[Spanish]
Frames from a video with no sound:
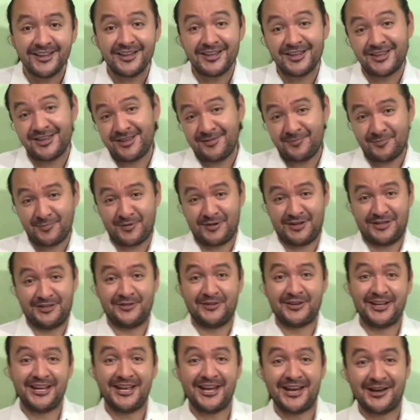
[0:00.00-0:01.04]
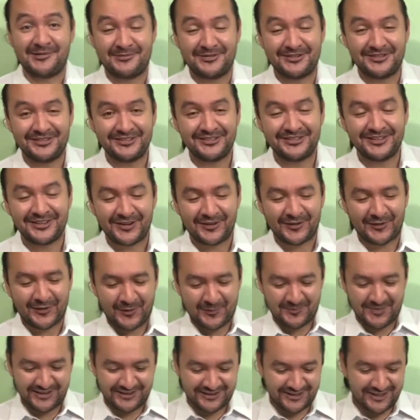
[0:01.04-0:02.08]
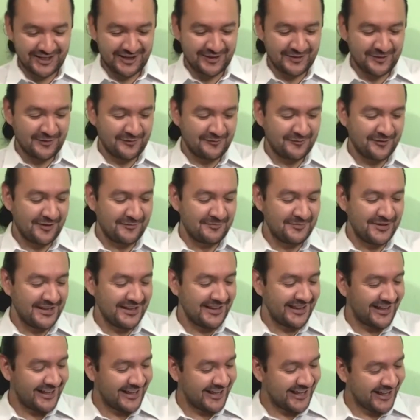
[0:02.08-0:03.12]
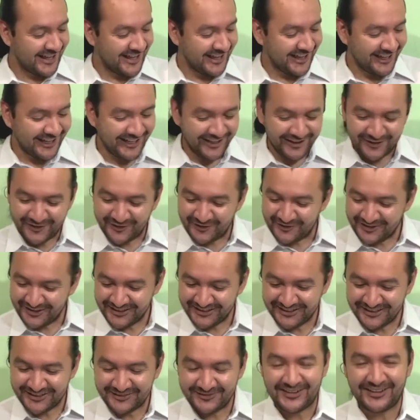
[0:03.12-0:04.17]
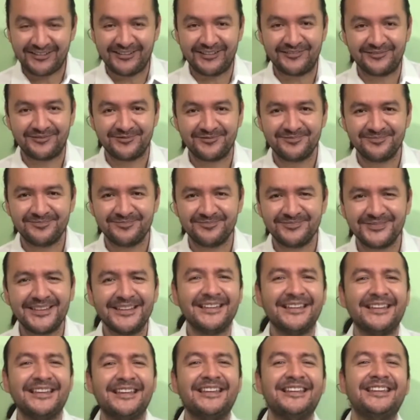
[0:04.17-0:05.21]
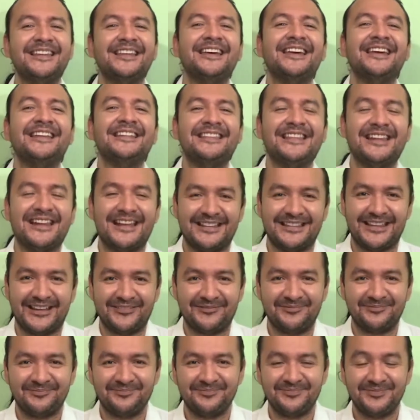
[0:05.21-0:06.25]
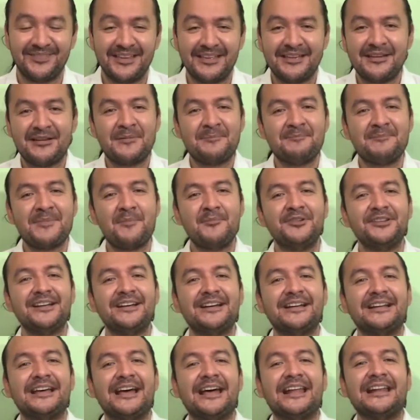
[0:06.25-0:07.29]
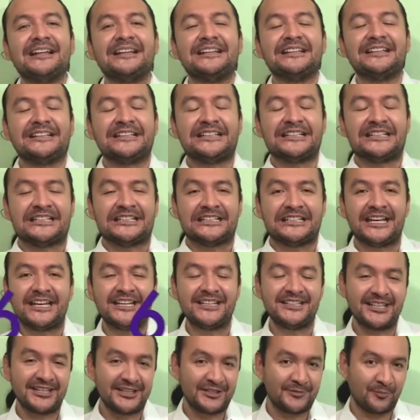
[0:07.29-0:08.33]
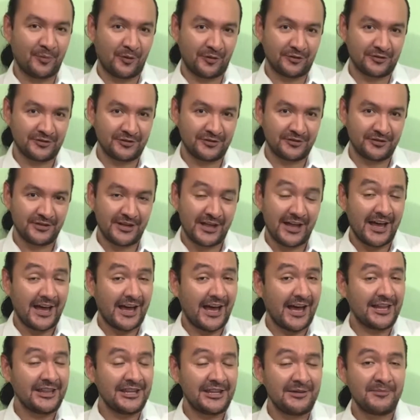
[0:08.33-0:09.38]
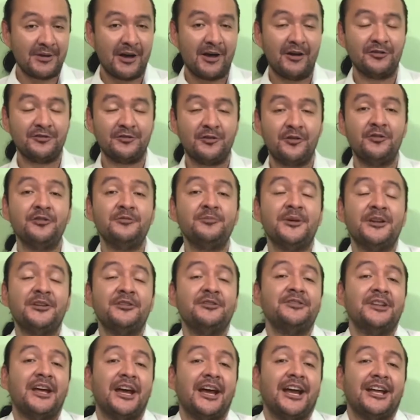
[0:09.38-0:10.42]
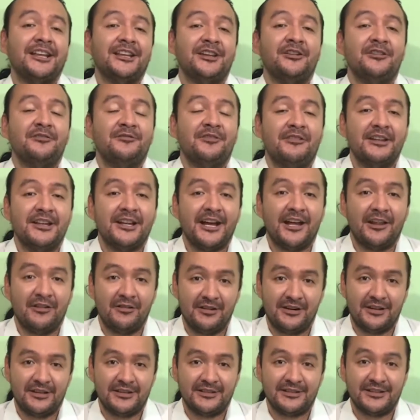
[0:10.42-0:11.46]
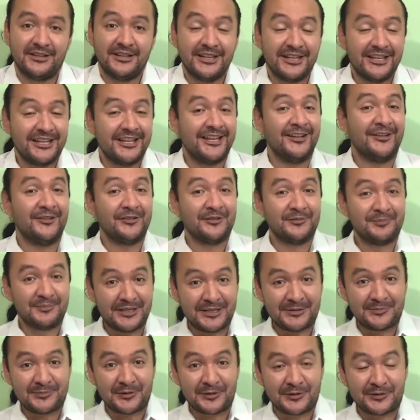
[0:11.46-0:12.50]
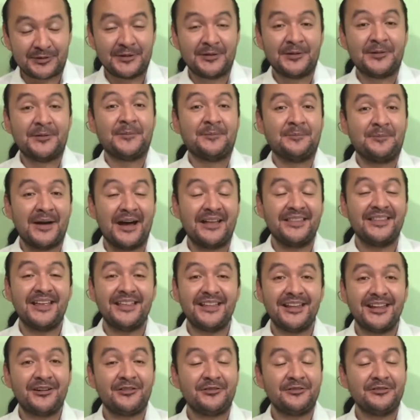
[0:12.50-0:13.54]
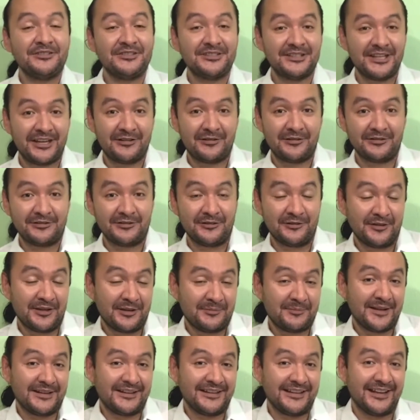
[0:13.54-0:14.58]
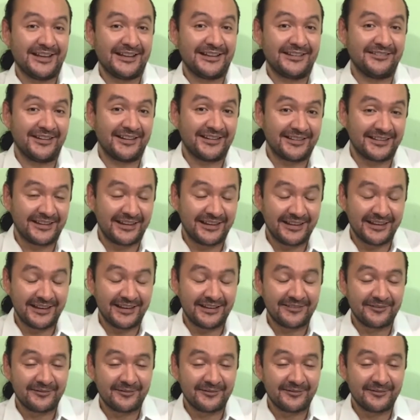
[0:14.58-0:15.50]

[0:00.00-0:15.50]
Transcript: Y por eso creamos combatiendo en familia el COVID-19. ¿Y de qué trata? Vamos a crear 6 spots animados con los personajes de los fabricadores y los mismos van a dar consejos de una manera divertida